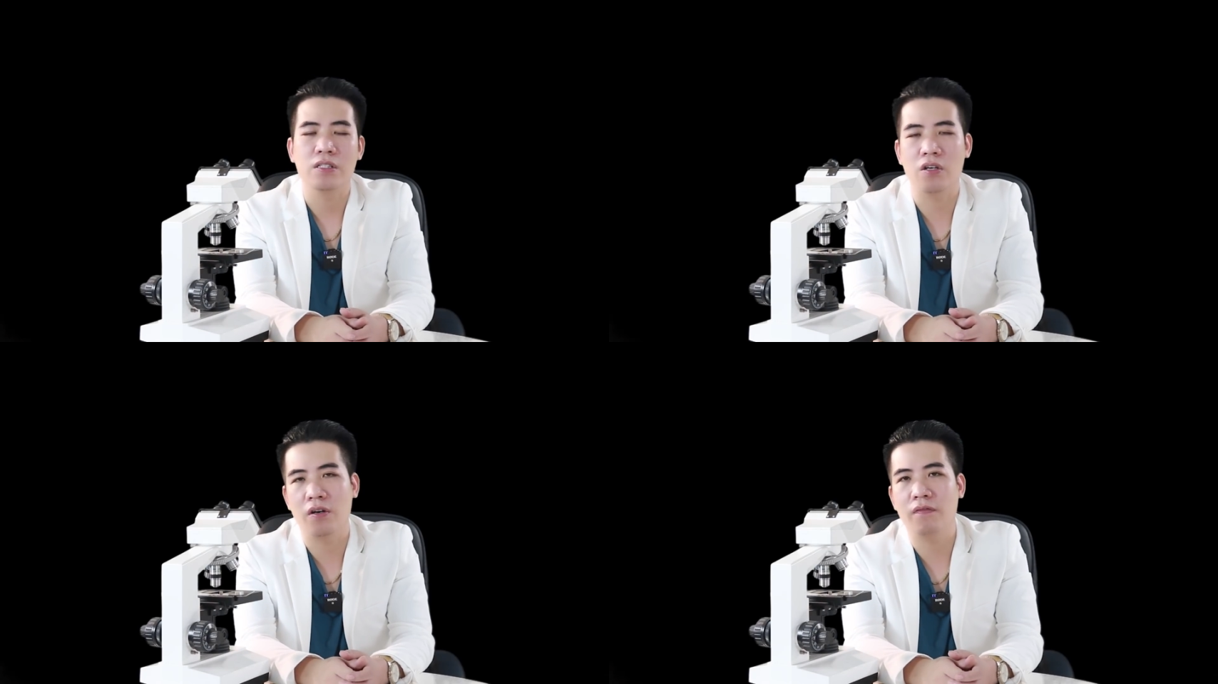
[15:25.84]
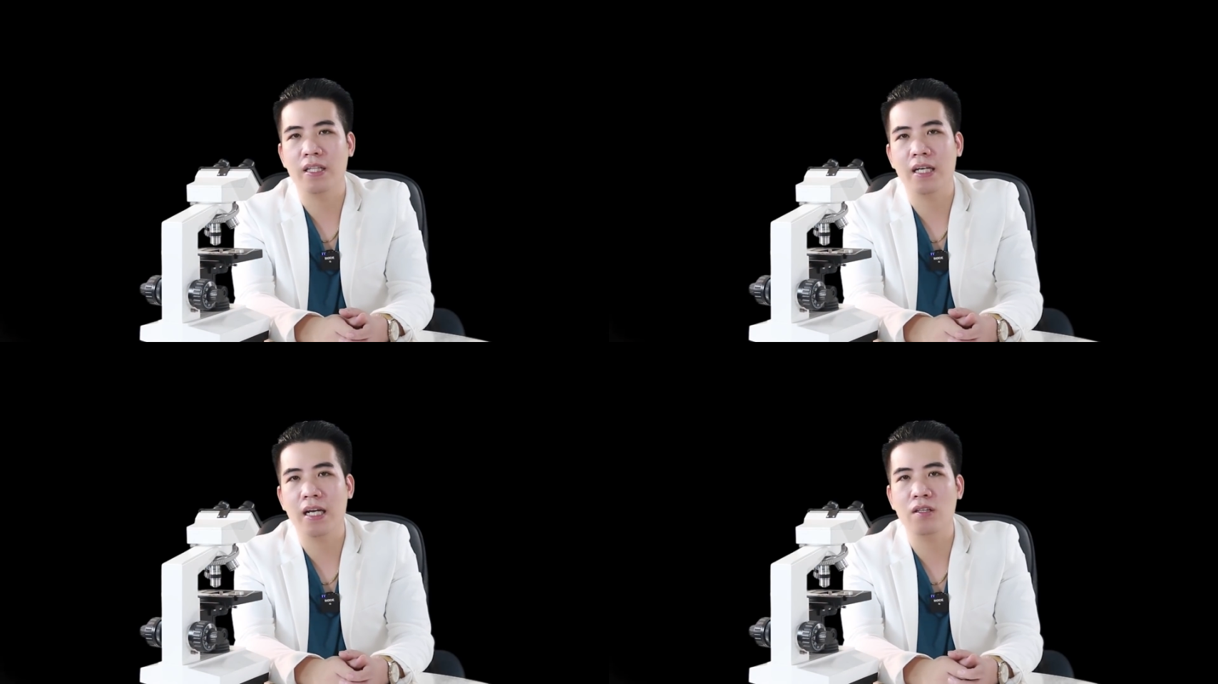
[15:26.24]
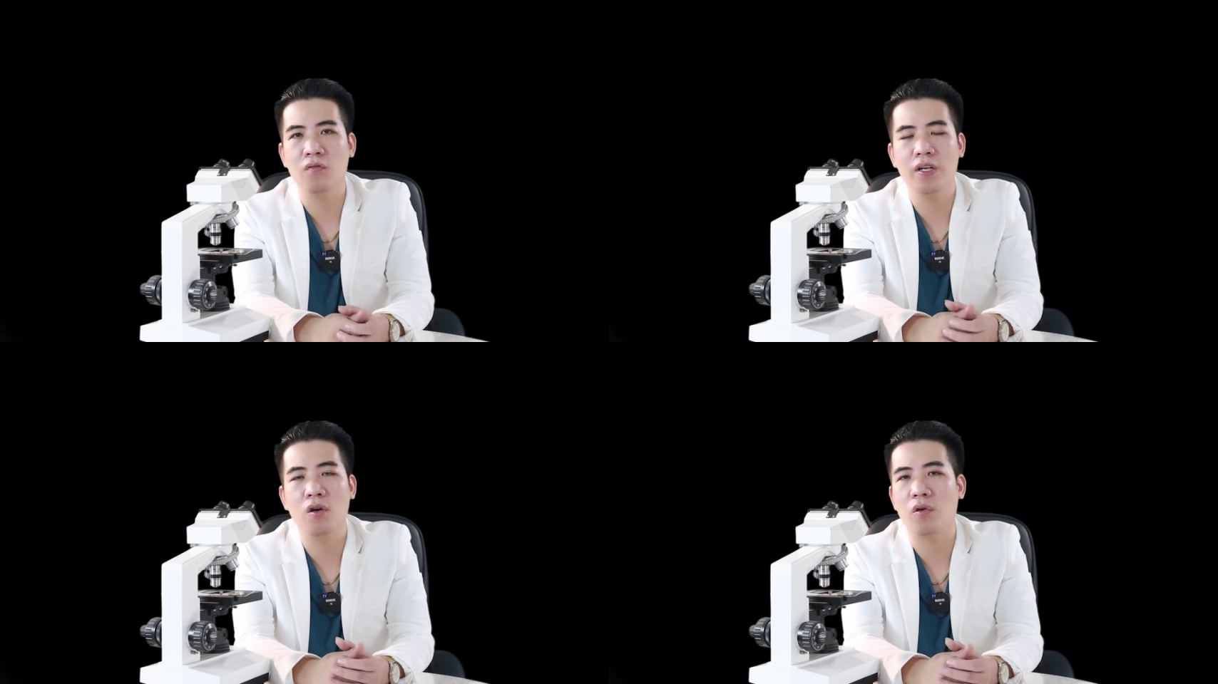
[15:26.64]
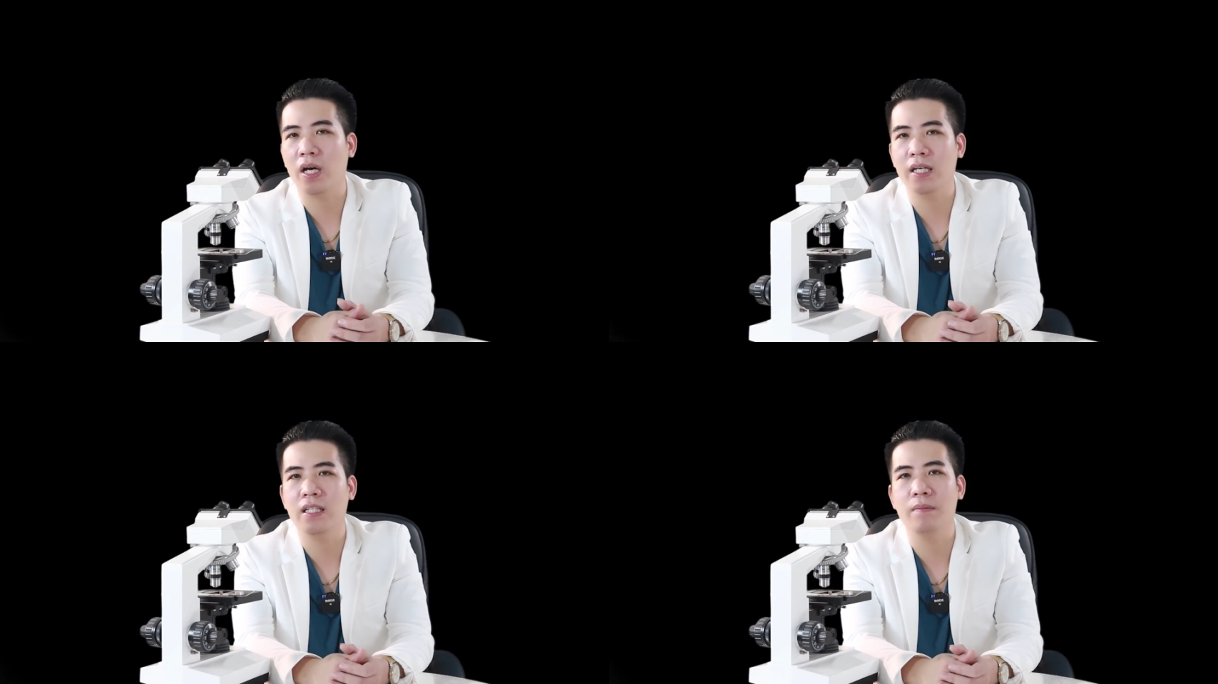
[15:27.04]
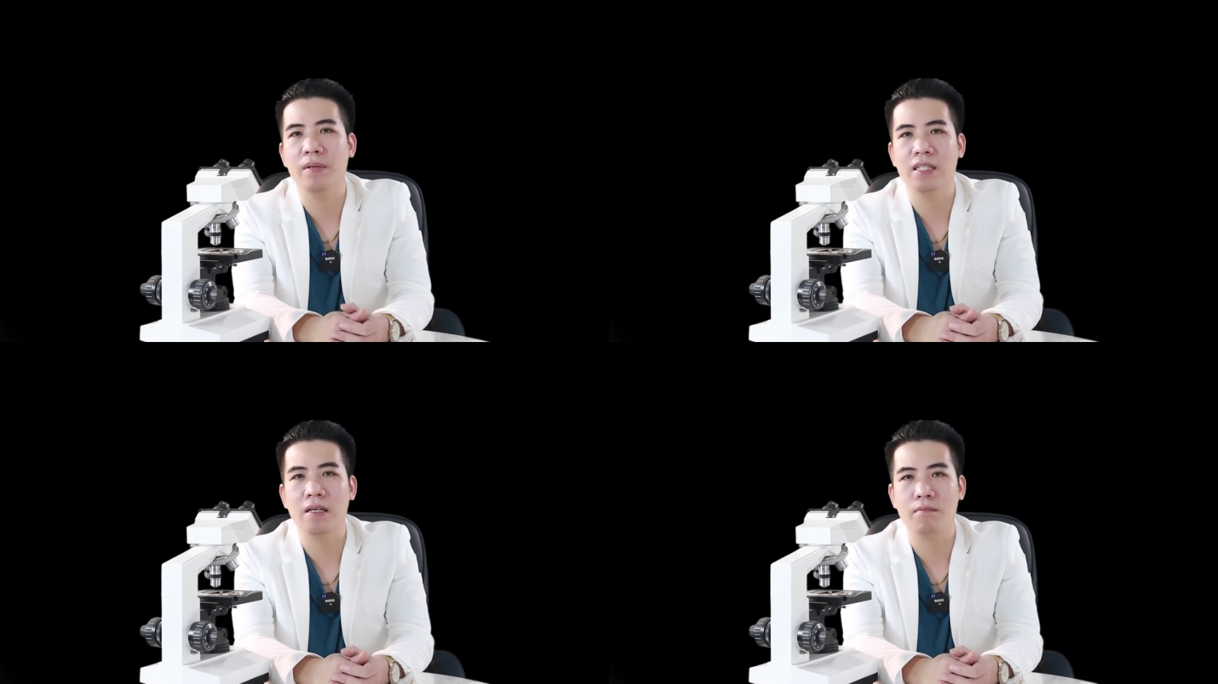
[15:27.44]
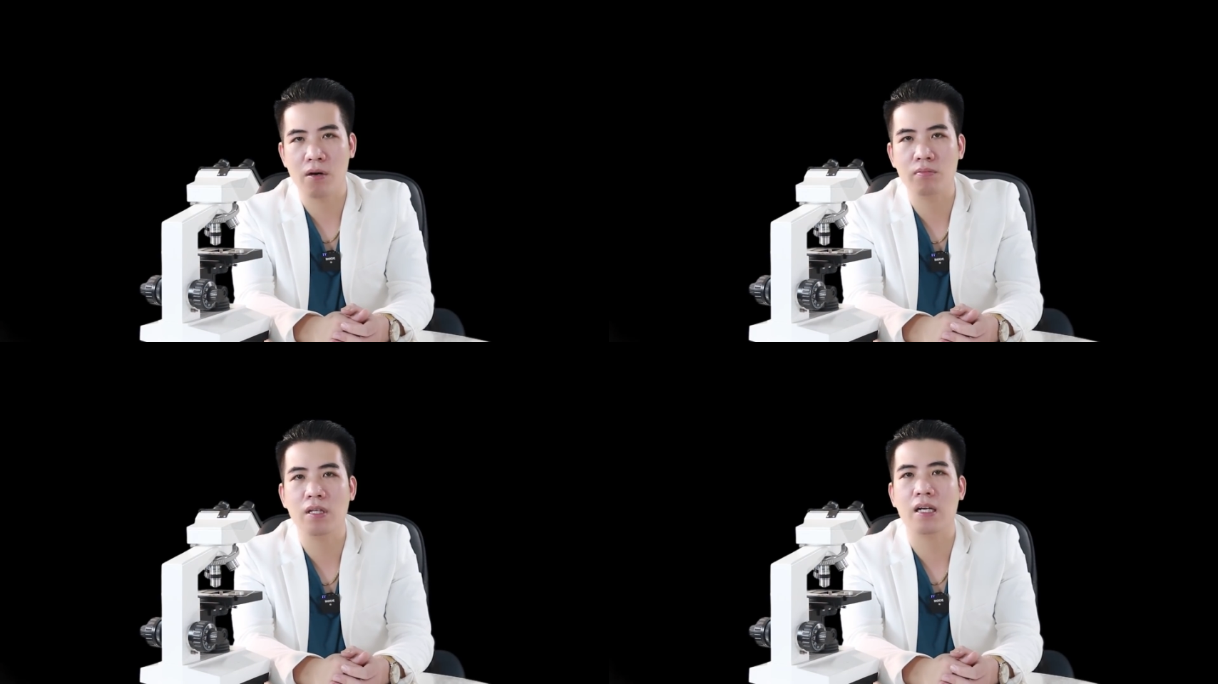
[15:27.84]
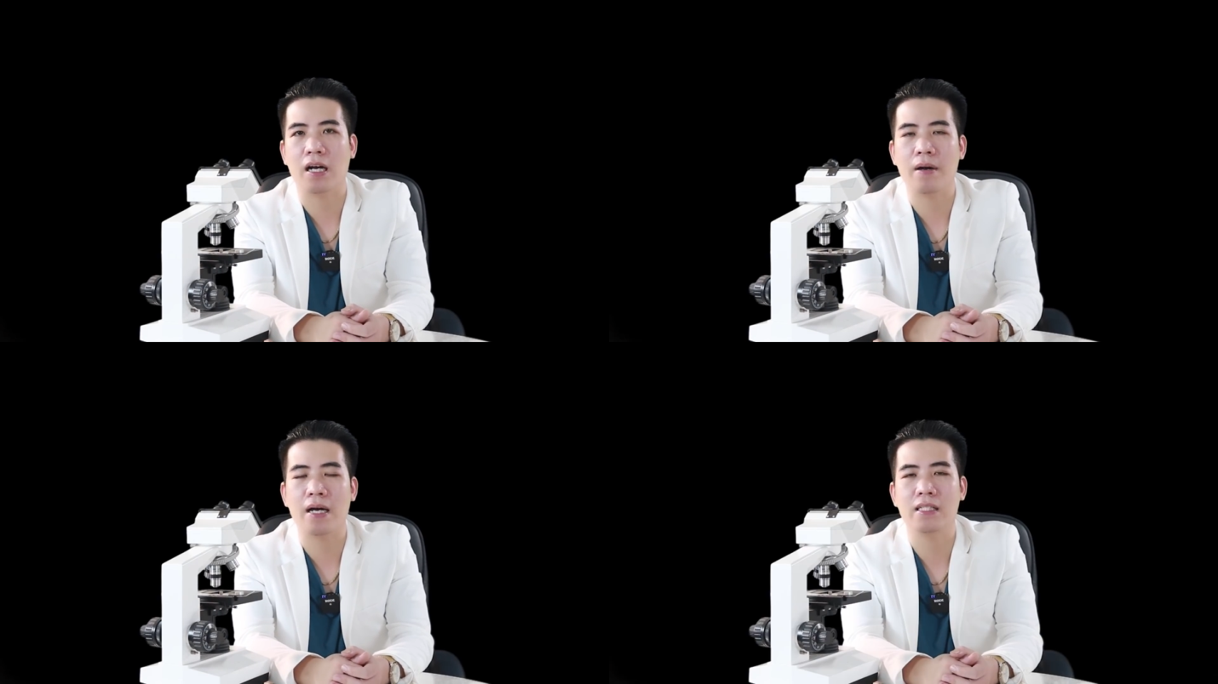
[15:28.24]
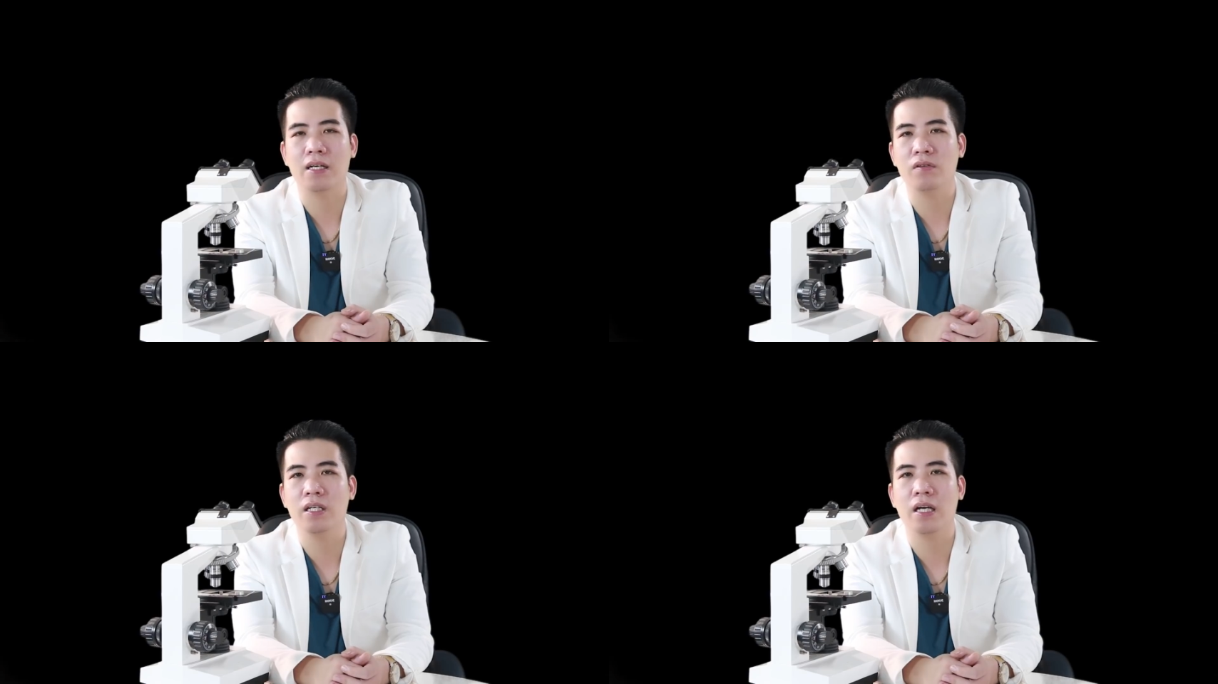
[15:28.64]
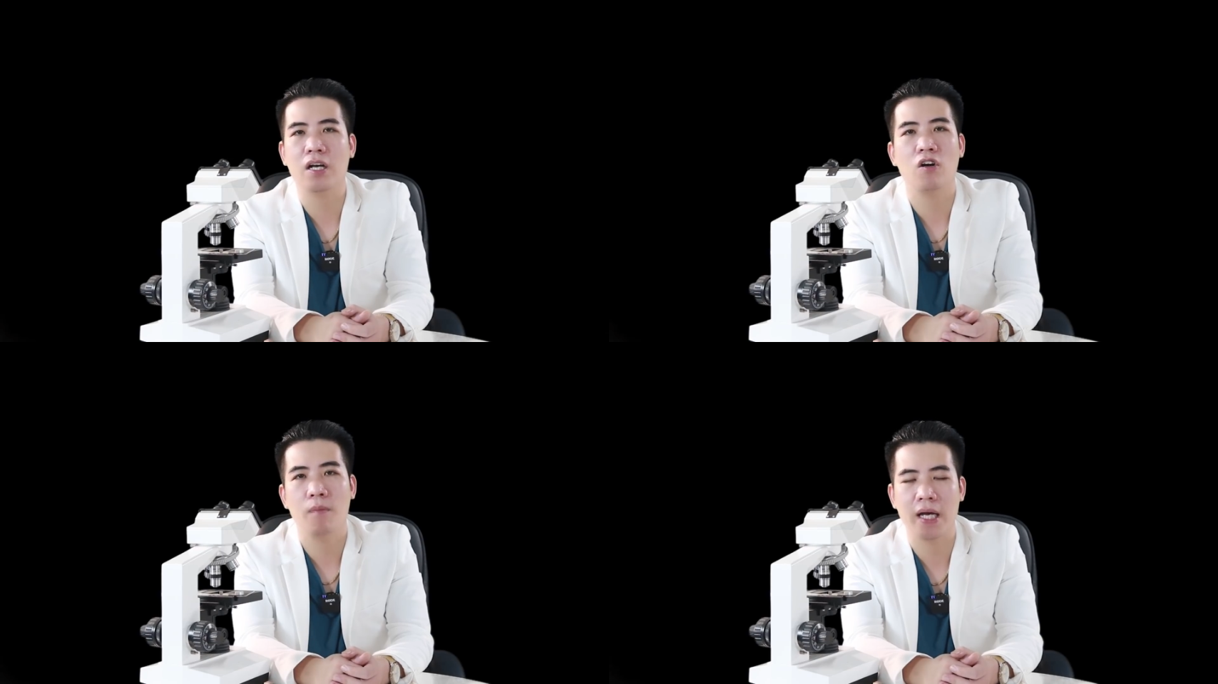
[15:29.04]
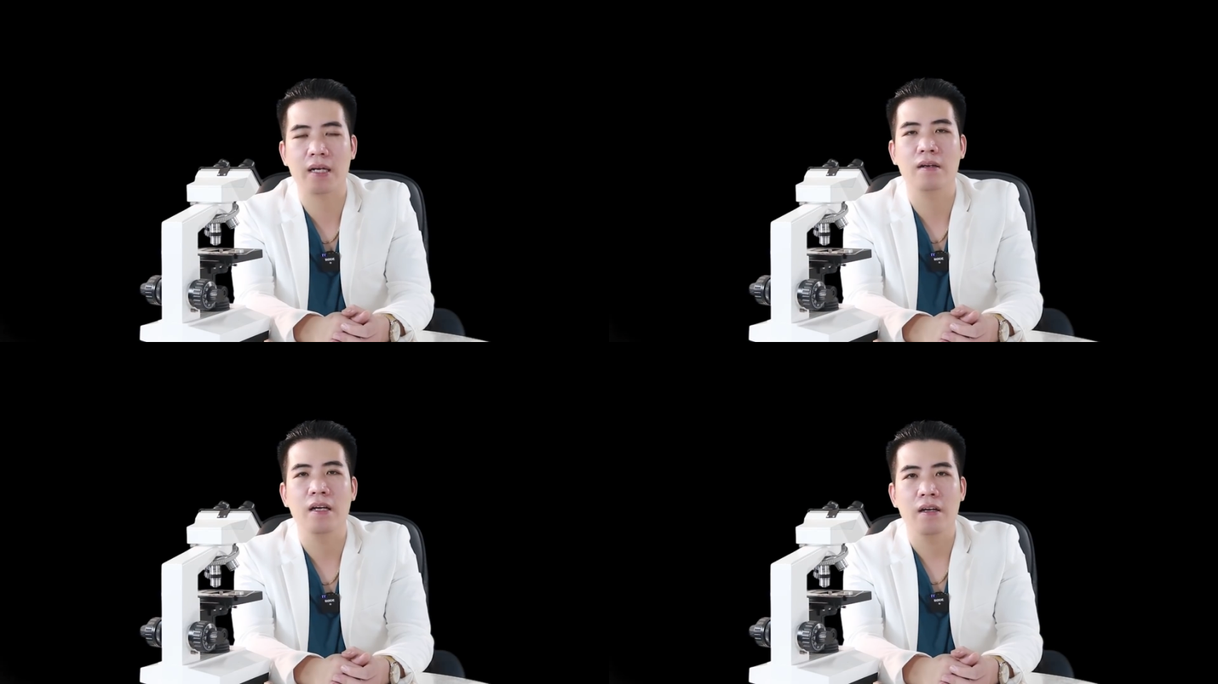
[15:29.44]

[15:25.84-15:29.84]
rồi vậy thì kết thúc video ở đây thì mình rất mong tất cả các bạn sẽ có những cái comment